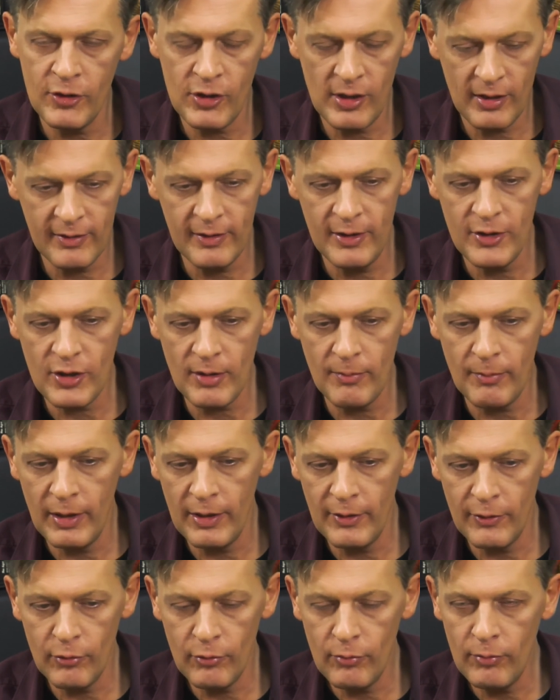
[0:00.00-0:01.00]
Человек слишком
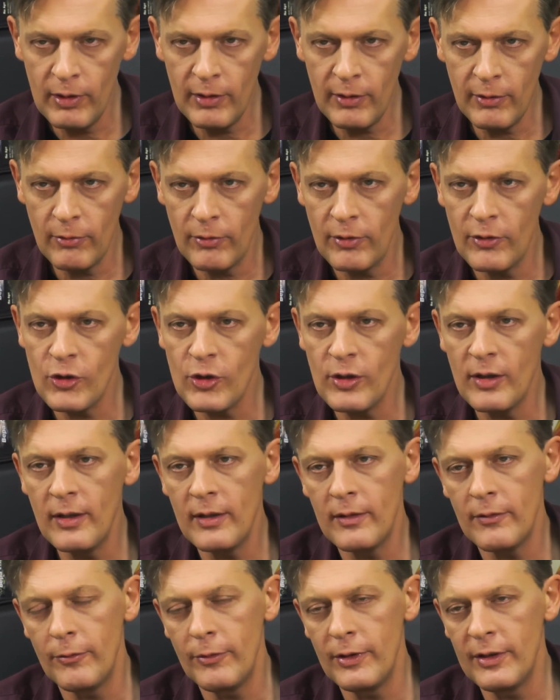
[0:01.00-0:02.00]
боится убытка, он
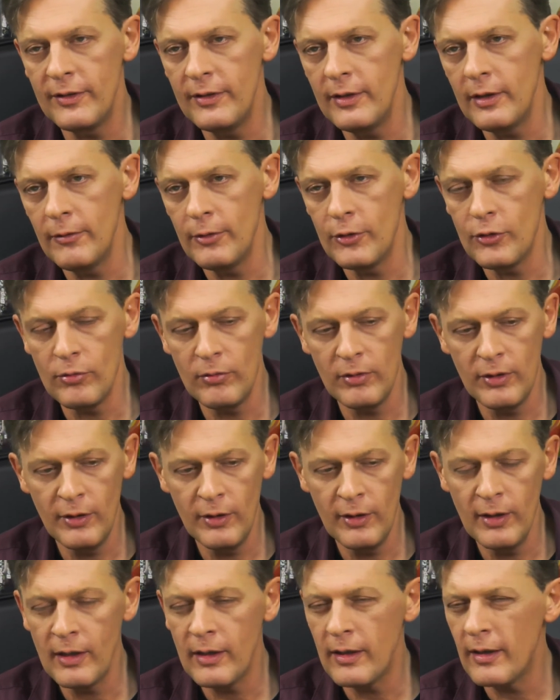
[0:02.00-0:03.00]
начинает фиксировать чуть ли
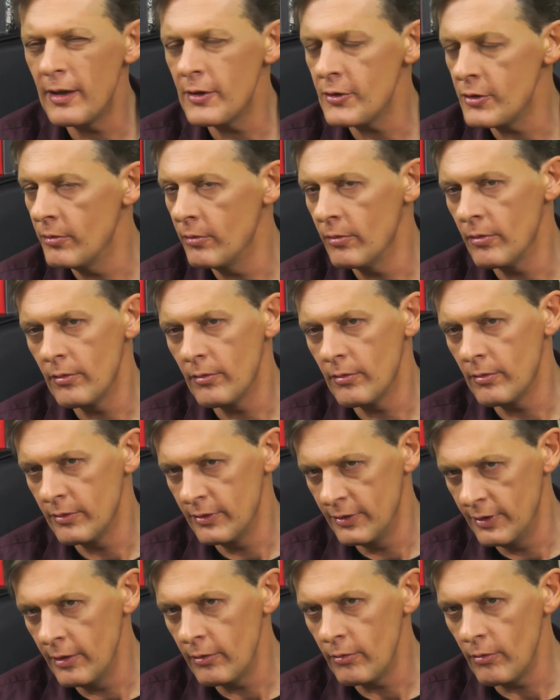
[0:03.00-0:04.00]
не каждую
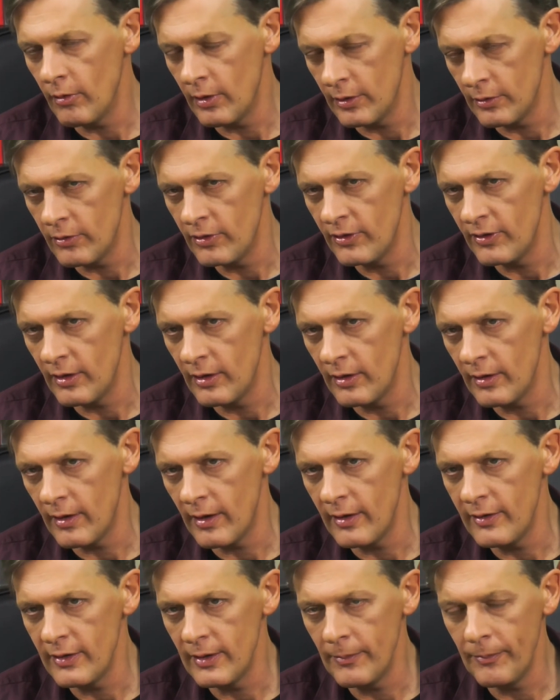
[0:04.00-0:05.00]
сделку, которая стала
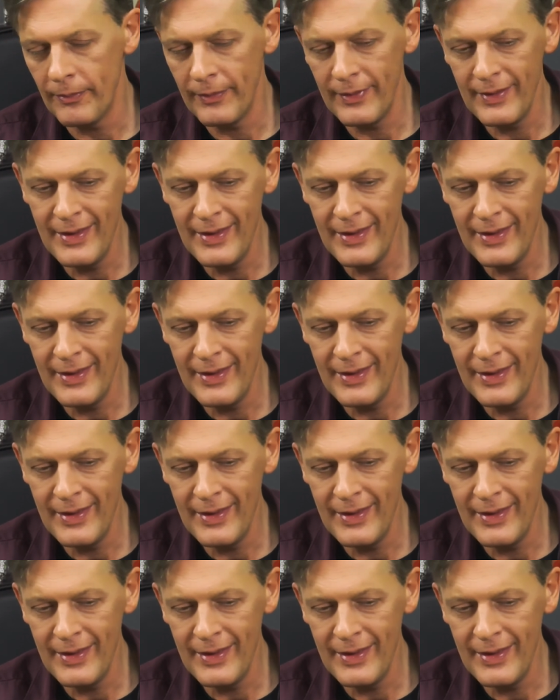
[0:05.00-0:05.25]
красным,